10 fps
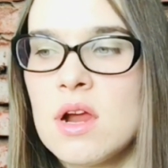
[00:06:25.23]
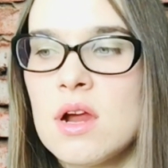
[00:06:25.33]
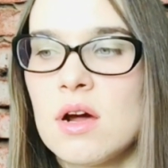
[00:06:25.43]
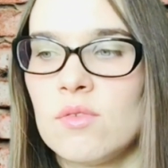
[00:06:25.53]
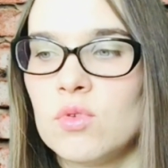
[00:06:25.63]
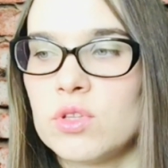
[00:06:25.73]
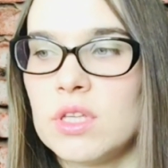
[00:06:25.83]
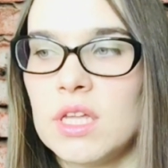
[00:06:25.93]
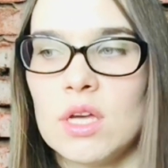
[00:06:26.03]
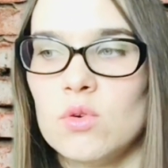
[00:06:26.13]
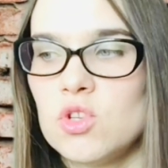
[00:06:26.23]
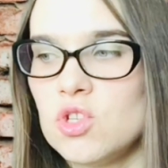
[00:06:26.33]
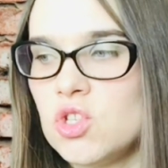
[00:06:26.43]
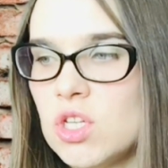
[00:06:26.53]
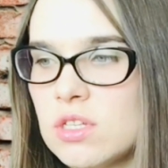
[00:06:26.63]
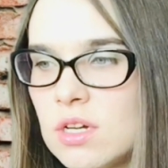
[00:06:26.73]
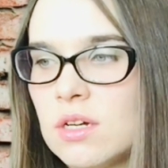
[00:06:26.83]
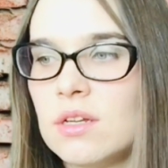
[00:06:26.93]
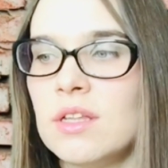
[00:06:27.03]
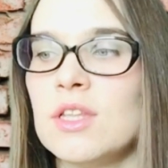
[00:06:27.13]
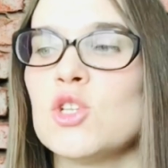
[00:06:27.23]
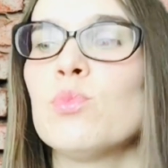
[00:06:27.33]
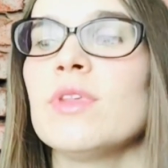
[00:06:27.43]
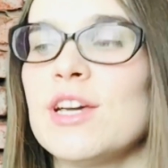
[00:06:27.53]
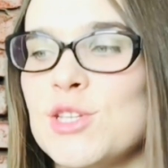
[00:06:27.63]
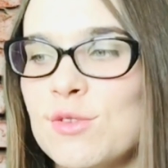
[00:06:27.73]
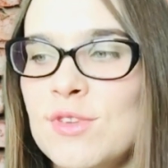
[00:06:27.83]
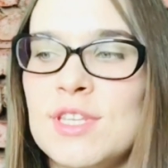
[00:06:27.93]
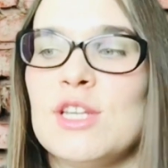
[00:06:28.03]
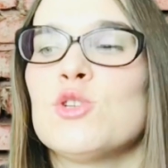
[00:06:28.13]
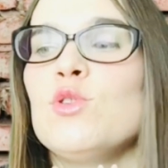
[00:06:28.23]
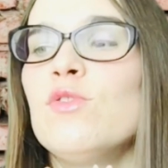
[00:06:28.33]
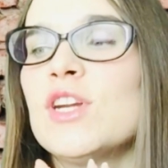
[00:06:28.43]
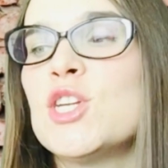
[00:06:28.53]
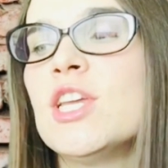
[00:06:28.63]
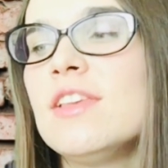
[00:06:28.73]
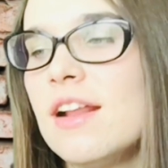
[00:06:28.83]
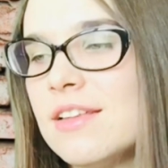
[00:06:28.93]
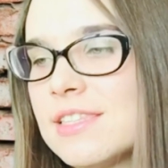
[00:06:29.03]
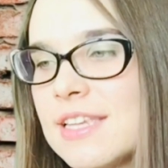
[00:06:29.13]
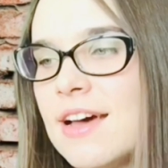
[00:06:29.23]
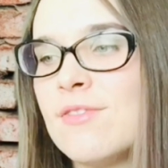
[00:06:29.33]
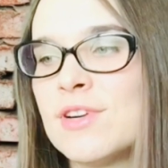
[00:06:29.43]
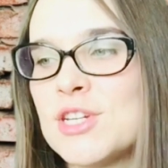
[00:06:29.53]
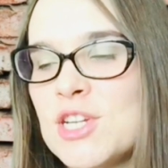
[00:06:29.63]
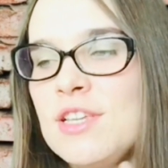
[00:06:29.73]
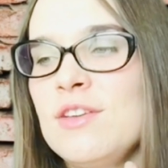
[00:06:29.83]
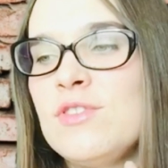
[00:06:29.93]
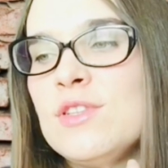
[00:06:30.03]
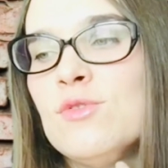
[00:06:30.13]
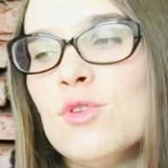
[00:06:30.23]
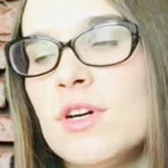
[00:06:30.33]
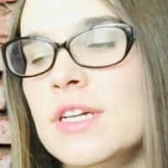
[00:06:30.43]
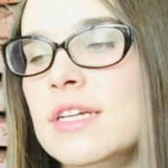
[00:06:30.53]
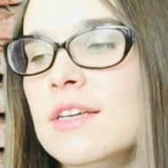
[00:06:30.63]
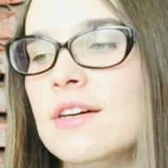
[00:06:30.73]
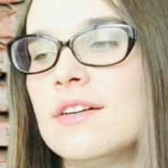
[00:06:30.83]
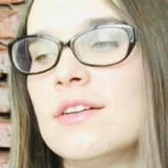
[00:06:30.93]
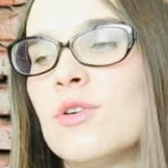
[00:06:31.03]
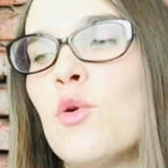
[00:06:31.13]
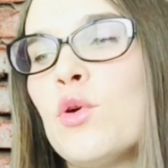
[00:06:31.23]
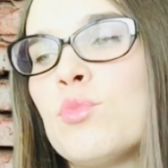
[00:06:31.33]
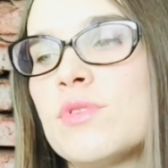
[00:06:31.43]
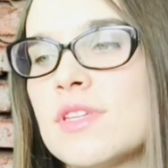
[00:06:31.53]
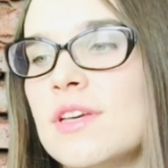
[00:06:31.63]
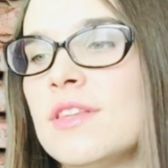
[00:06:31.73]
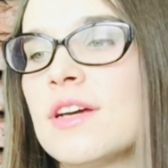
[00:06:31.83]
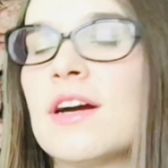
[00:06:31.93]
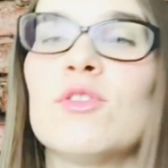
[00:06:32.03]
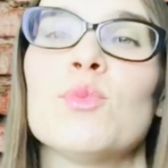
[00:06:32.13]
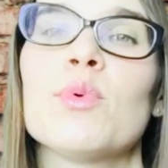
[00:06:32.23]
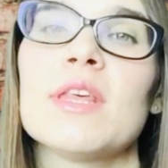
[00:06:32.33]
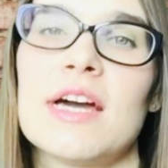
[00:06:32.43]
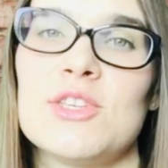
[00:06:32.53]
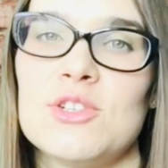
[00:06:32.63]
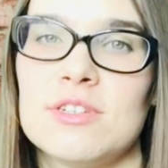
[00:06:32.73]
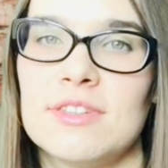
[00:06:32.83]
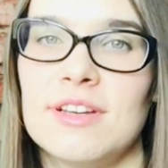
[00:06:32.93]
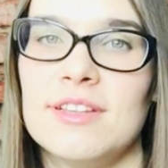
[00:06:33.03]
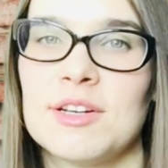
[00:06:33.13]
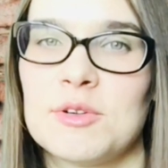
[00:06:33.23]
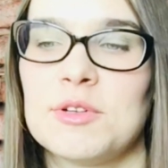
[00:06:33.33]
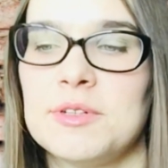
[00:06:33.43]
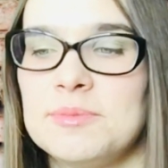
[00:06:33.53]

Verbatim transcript: Вот, и она очень сейчас как... Она даже плачет, видите, даже у нее выражение лица, выражение всего э, корпуса, это как вот плач, да, такой.